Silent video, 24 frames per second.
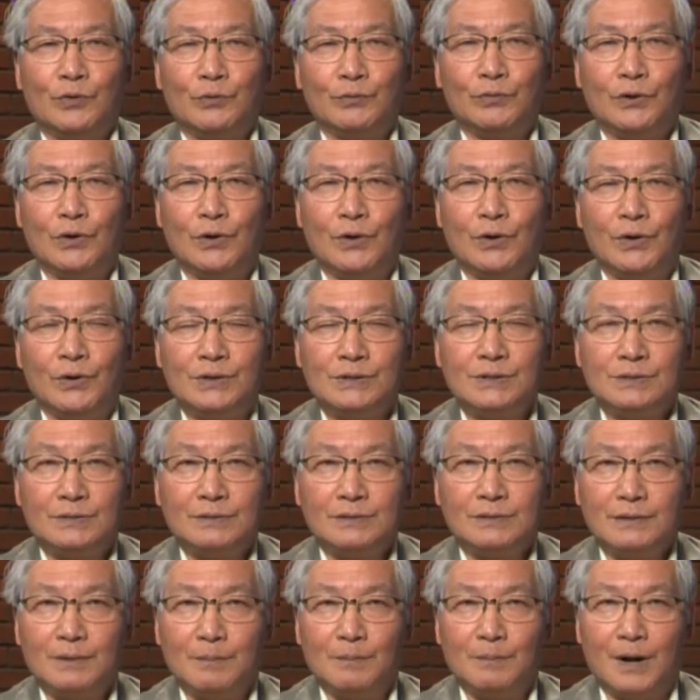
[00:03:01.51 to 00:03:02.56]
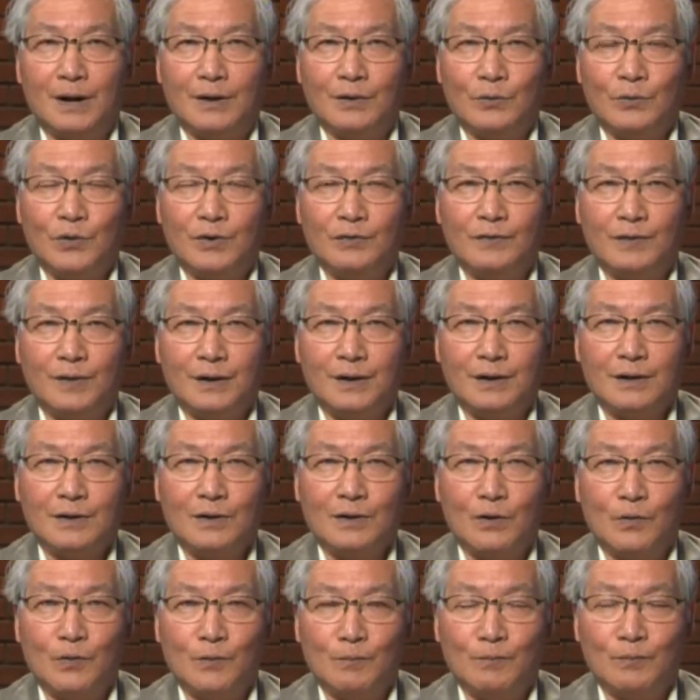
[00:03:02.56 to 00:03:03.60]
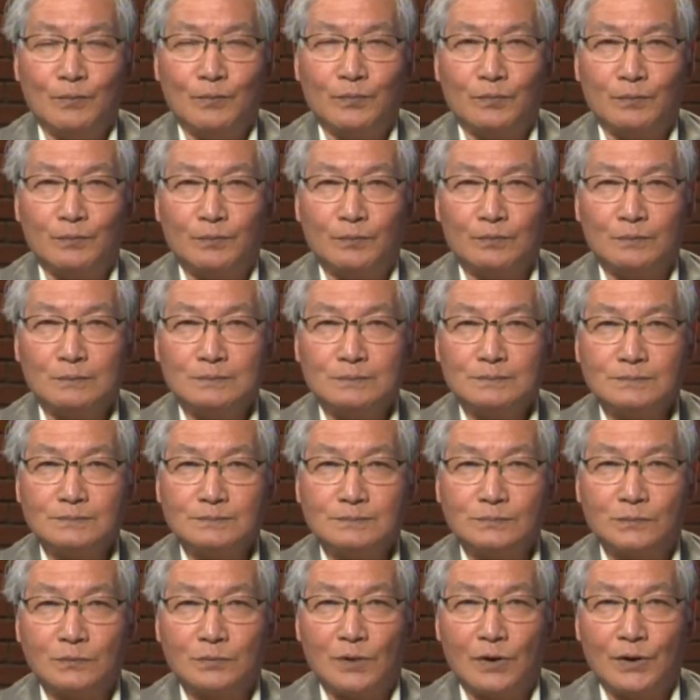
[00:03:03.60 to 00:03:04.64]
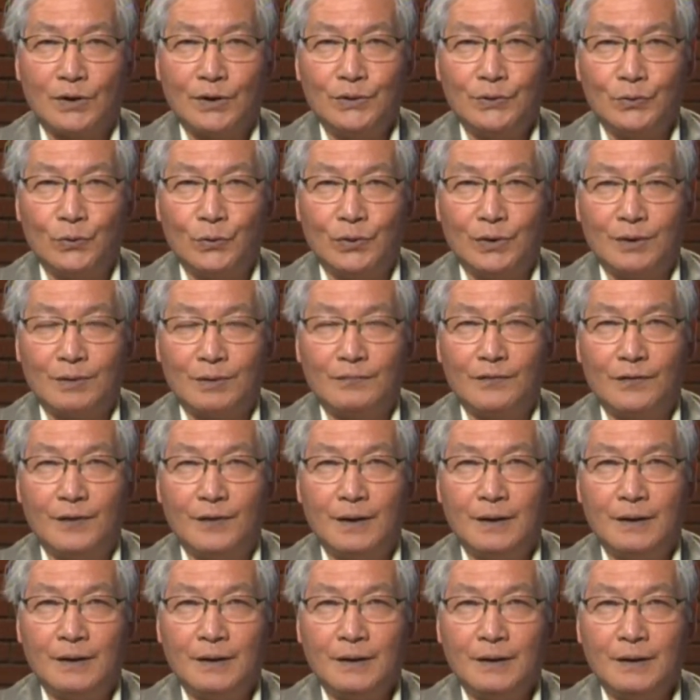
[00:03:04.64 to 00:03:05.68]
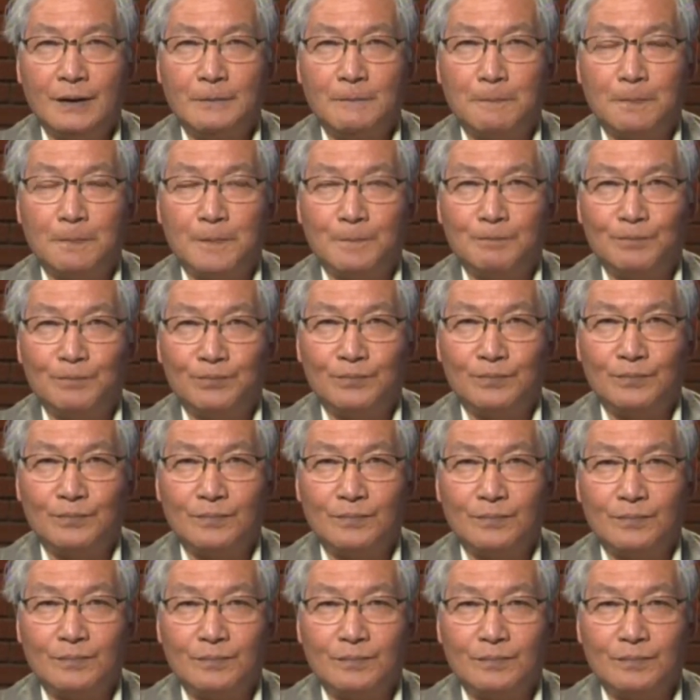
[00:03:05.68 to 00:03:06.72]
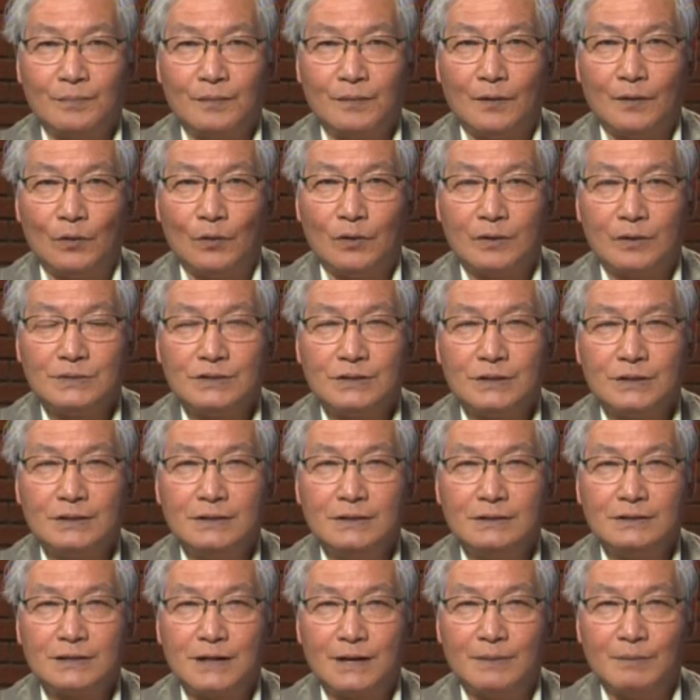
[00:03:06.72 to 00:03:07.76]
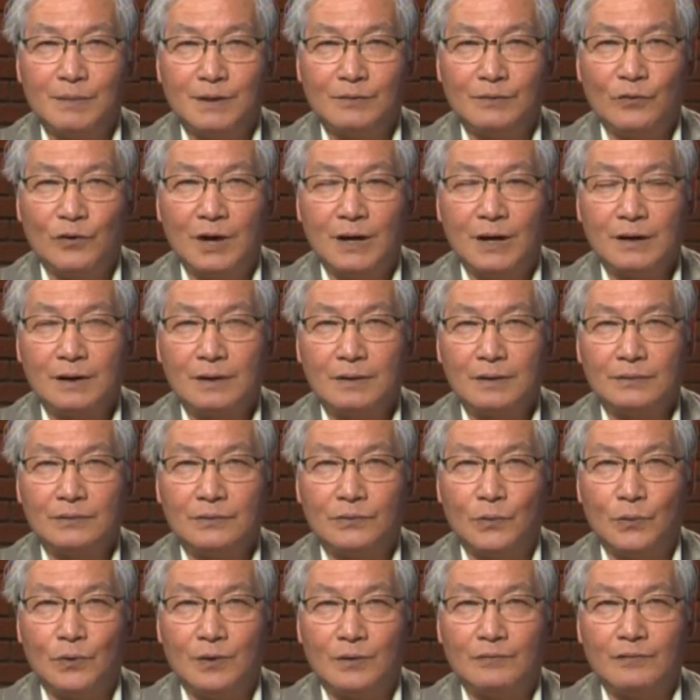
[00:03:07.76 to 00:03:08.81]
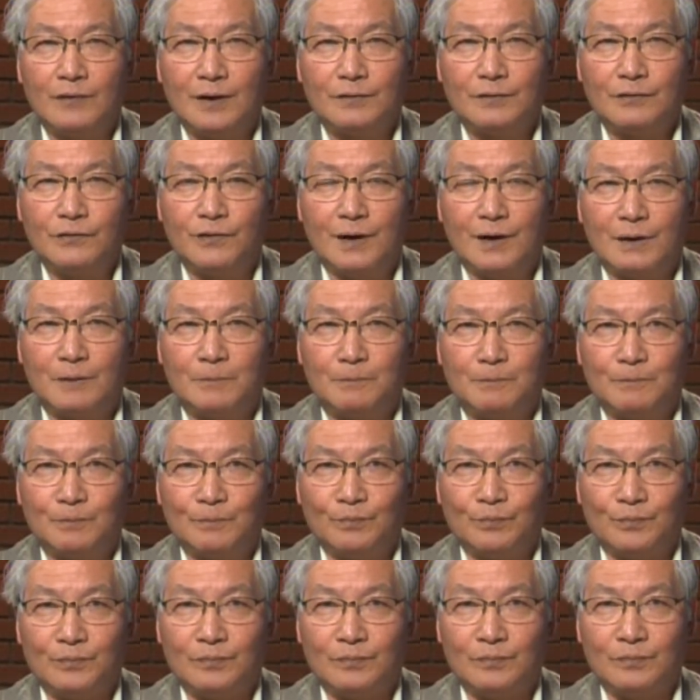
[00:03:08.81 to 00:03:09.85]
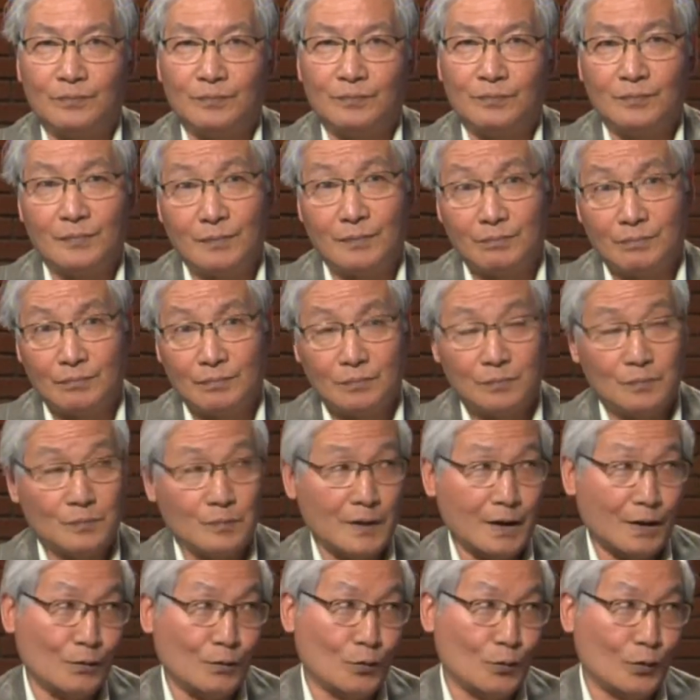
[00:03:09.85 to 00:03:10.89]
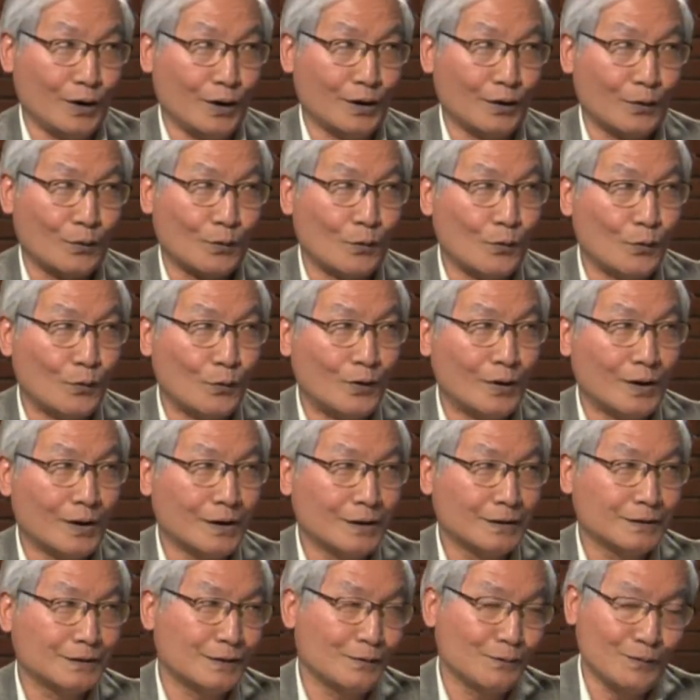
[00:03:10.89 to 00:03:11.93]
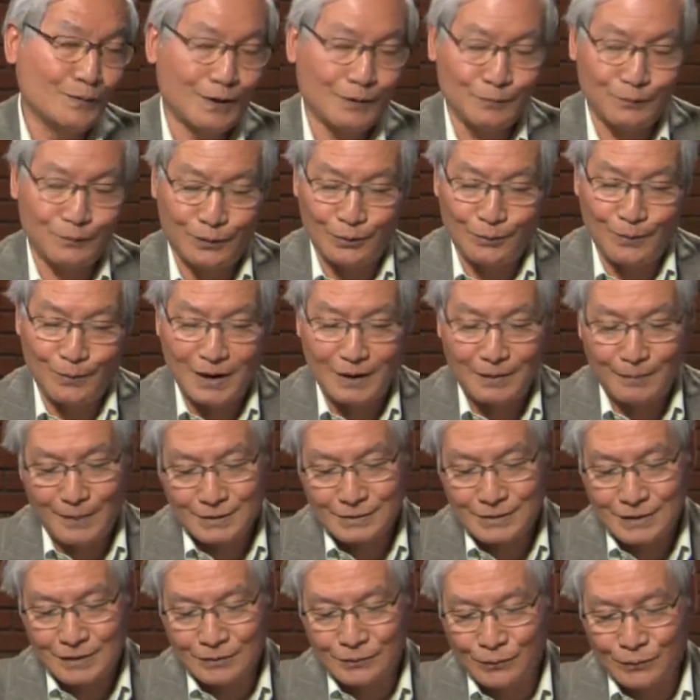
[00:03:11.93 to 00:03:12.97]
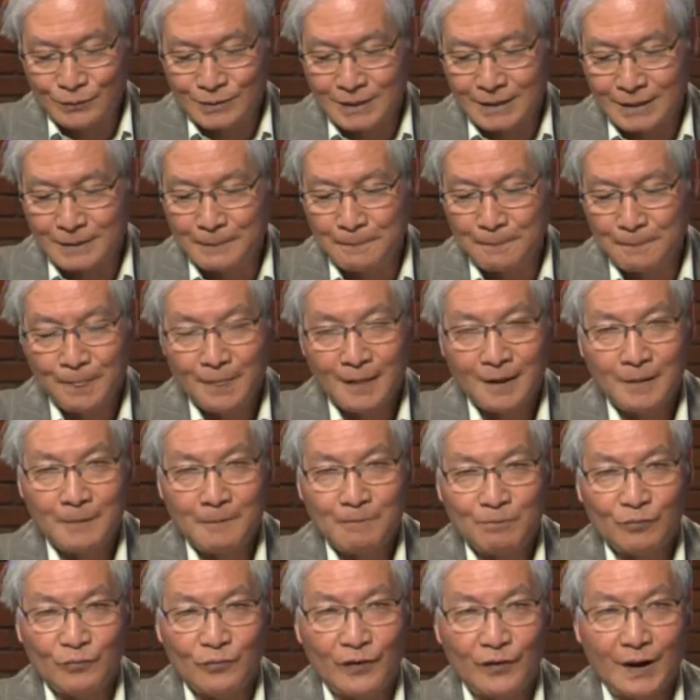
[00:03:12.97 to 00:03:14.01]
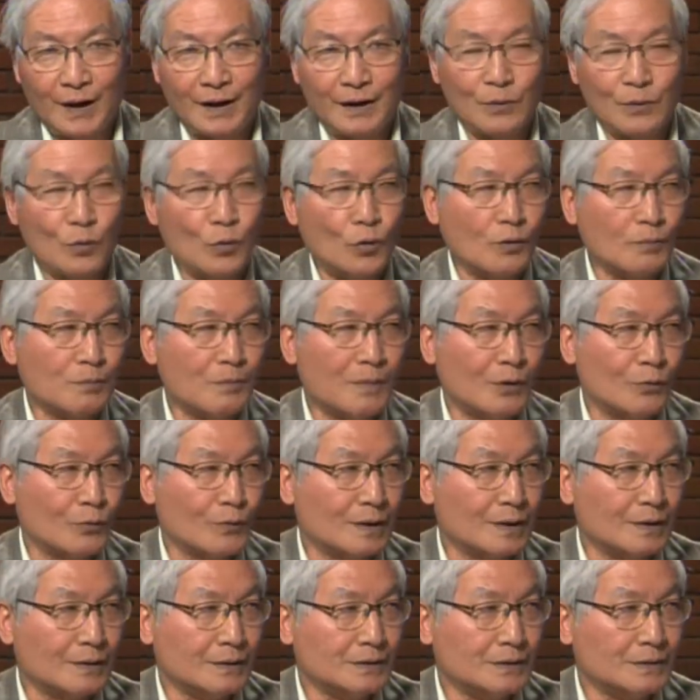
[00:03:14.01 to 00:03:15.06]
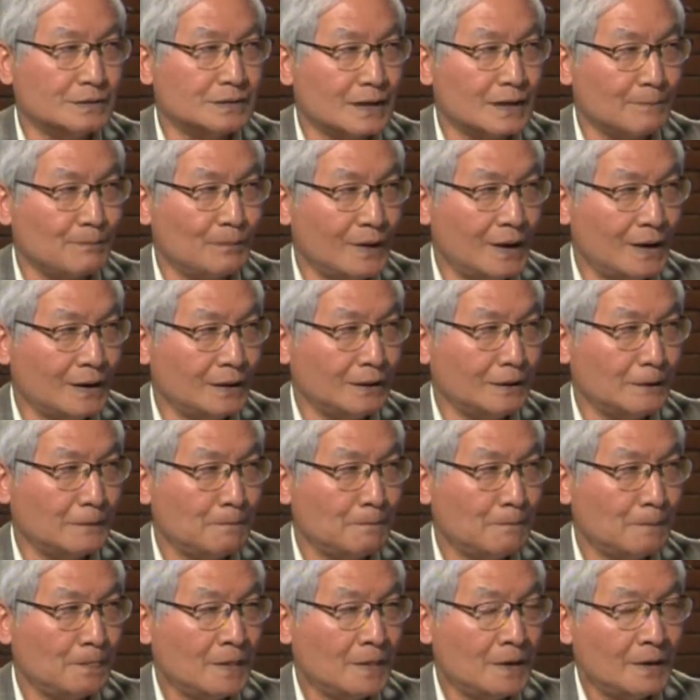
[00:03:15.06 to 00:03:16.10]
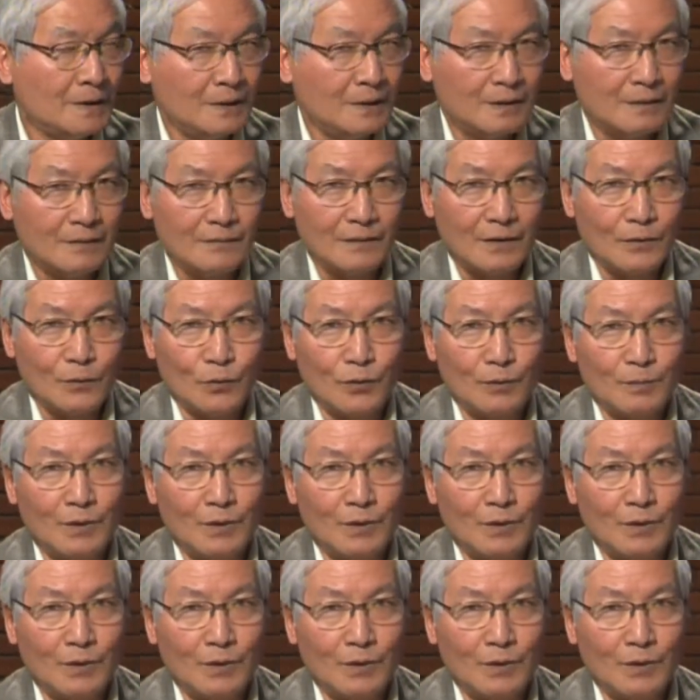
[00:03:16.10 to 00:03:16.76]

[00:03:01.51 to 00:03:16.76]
chúng tôi mời quý vị cùng nói chuyện với luật sư Trần Minh Quốc thuộc văn phòng dân quyền của thống đốc tiểu bang Massachusetts về cuộc bầu cử sắp đến. Dạ. Cuộc